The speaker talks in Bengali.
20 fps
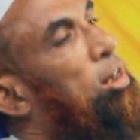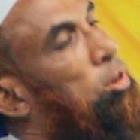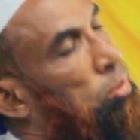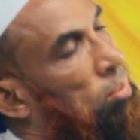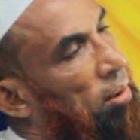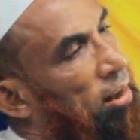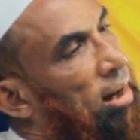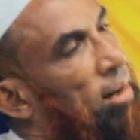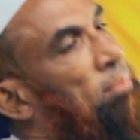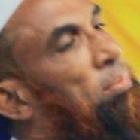
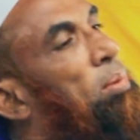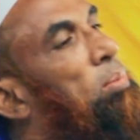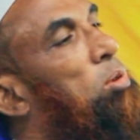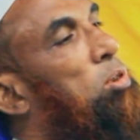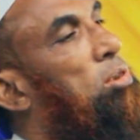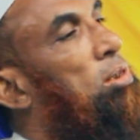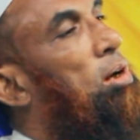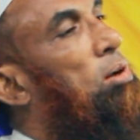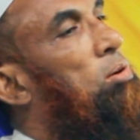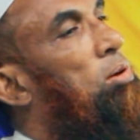তোমার এক
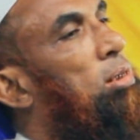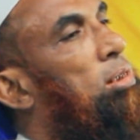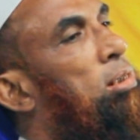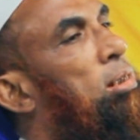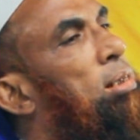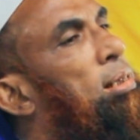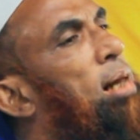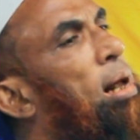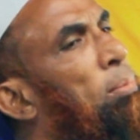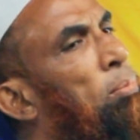ব্যবস্থা
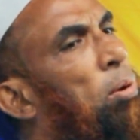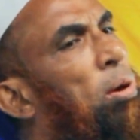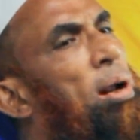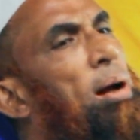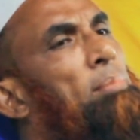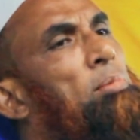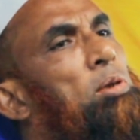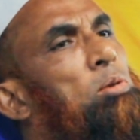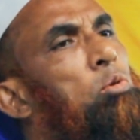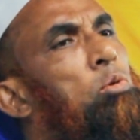করছে তারপরে
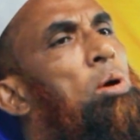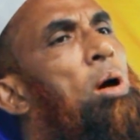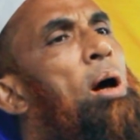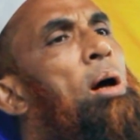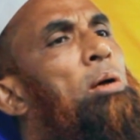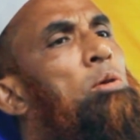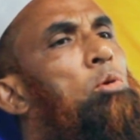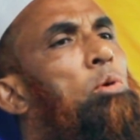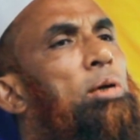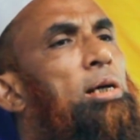আমি দুই
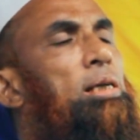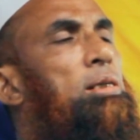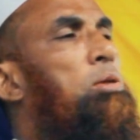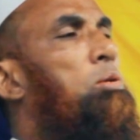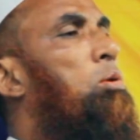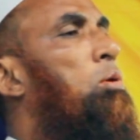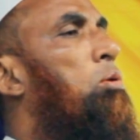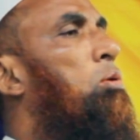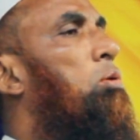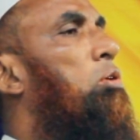দুই কেজি
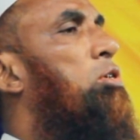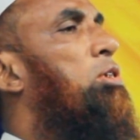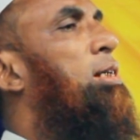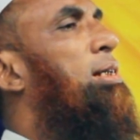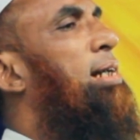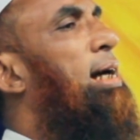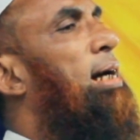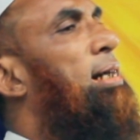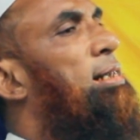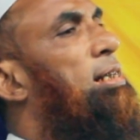গরুর গোষ্ঠে
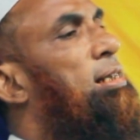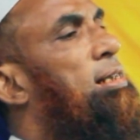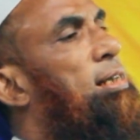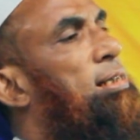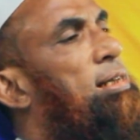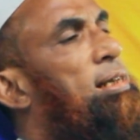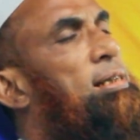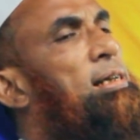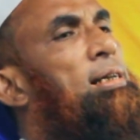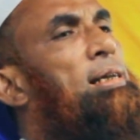টাকা দিতে
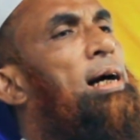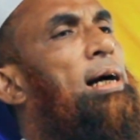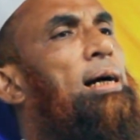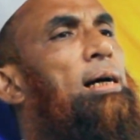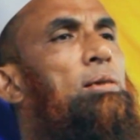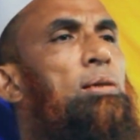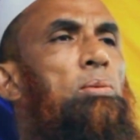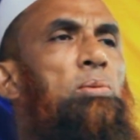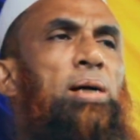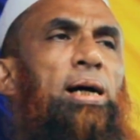চেয়েছি
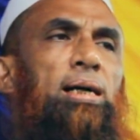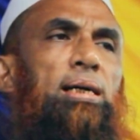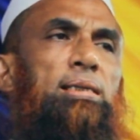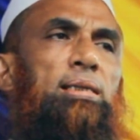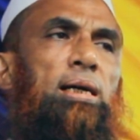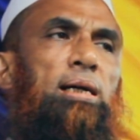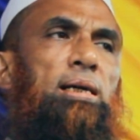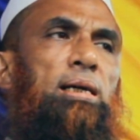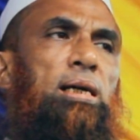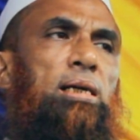টাকা তুমি এক
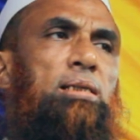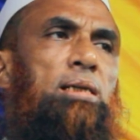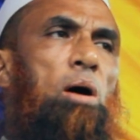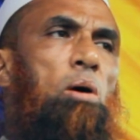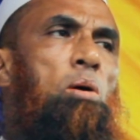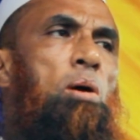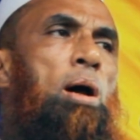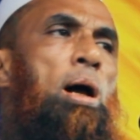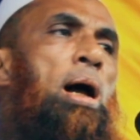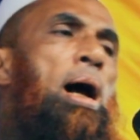হাজার নিয়ে
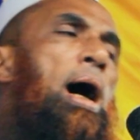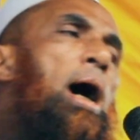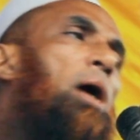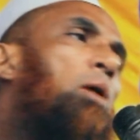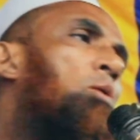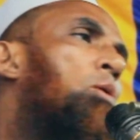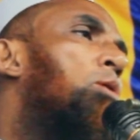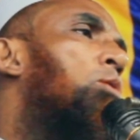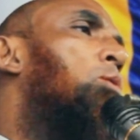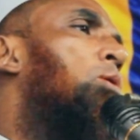যাও
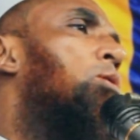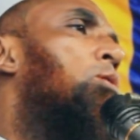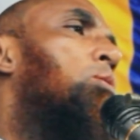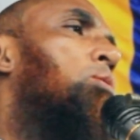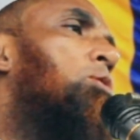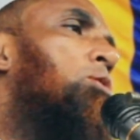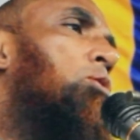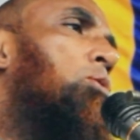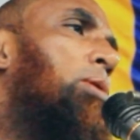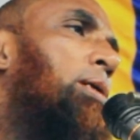আর ওই গরুর
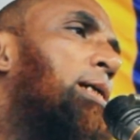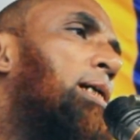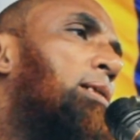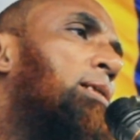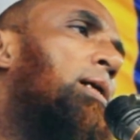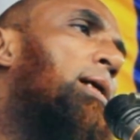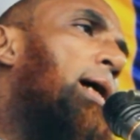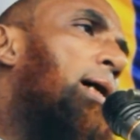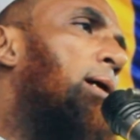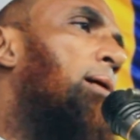গোষ্ঠ দুই
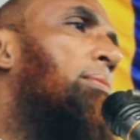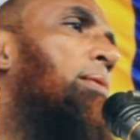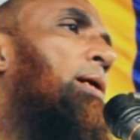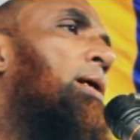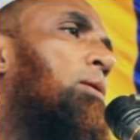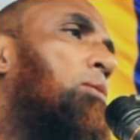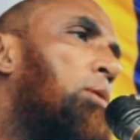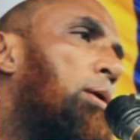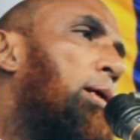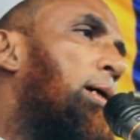কেজি
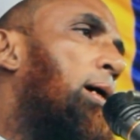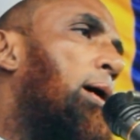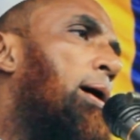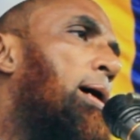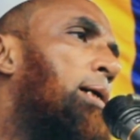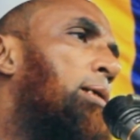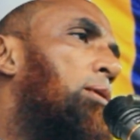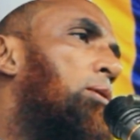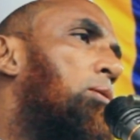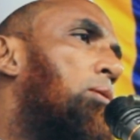রান্নাবান্না করে
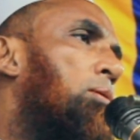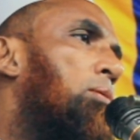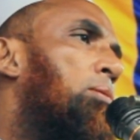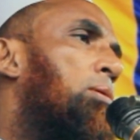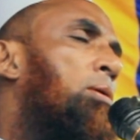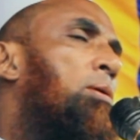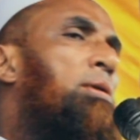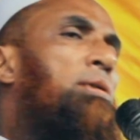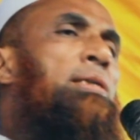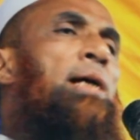খাওয়াই দিও
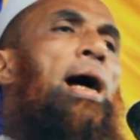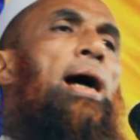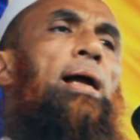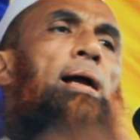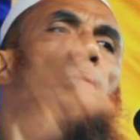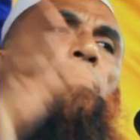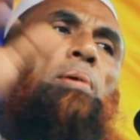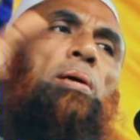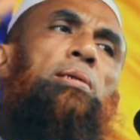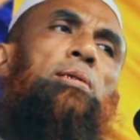স্যার
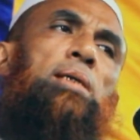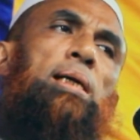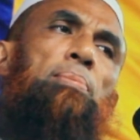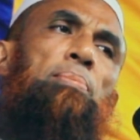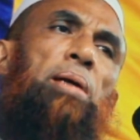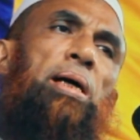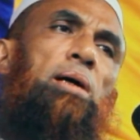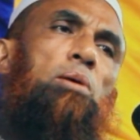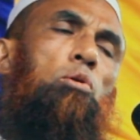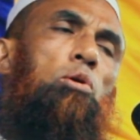আমার সে
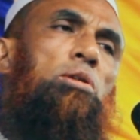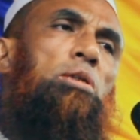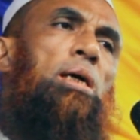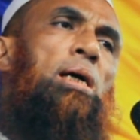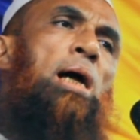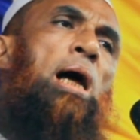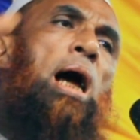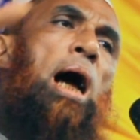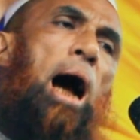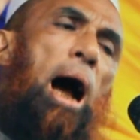মেয়ে কইছে
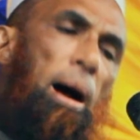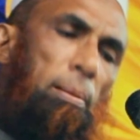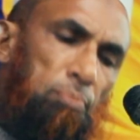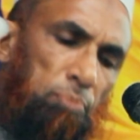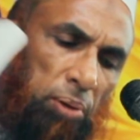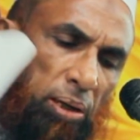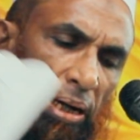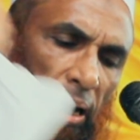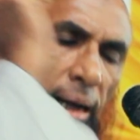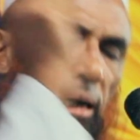
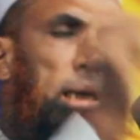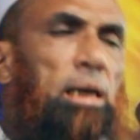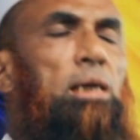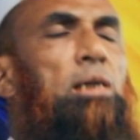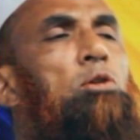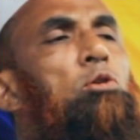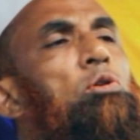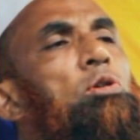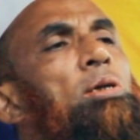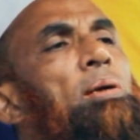আপনি না গেলে
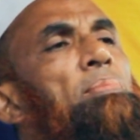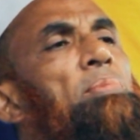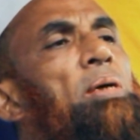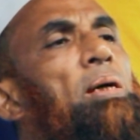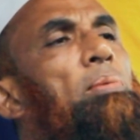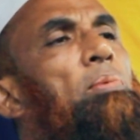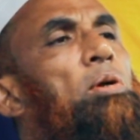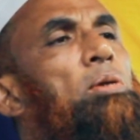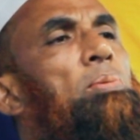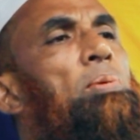কিন্তু সে
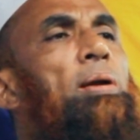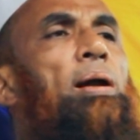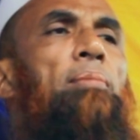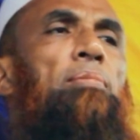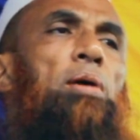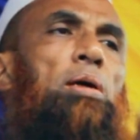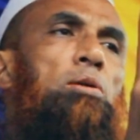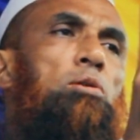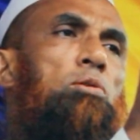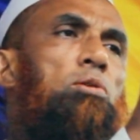বিয়ে বসবে না
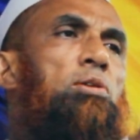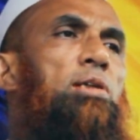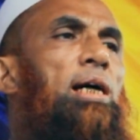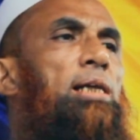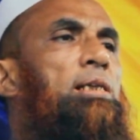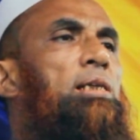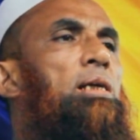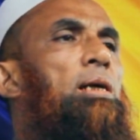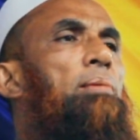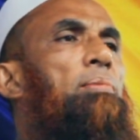আপনার কিন্তু
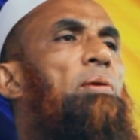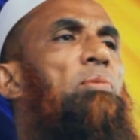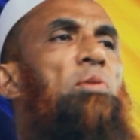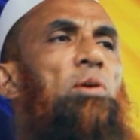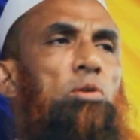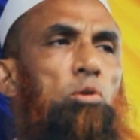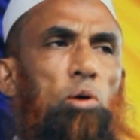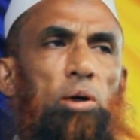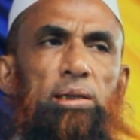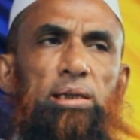জাতি হবে
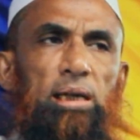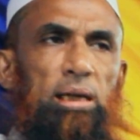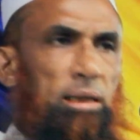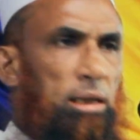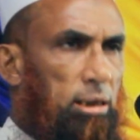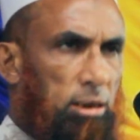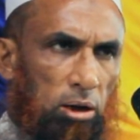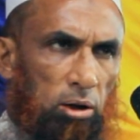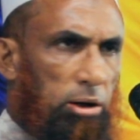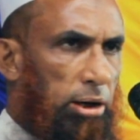ফতোয়া দিয়ে
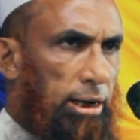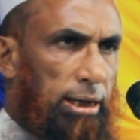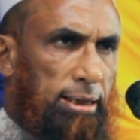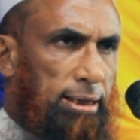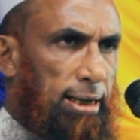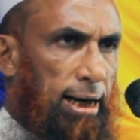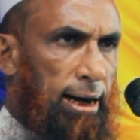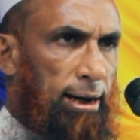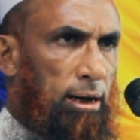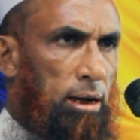দিয়েছিল হেড
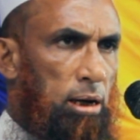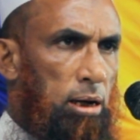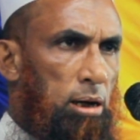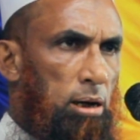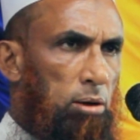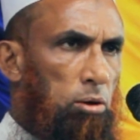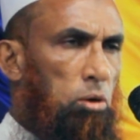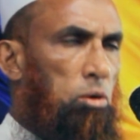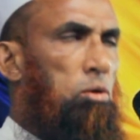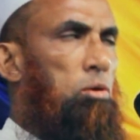স্যার
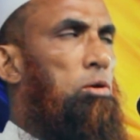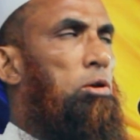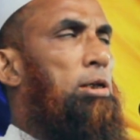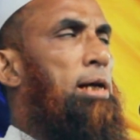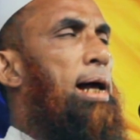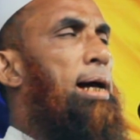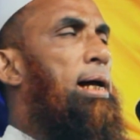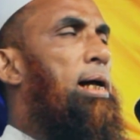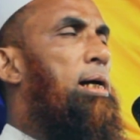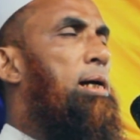গরুর গোষ্ঠ
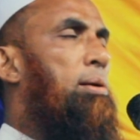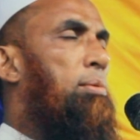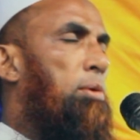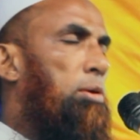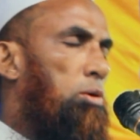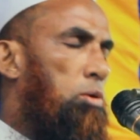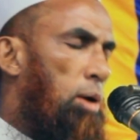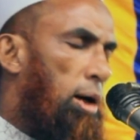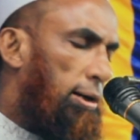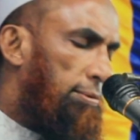হালালের
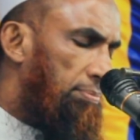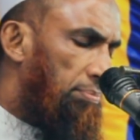ফতোয়া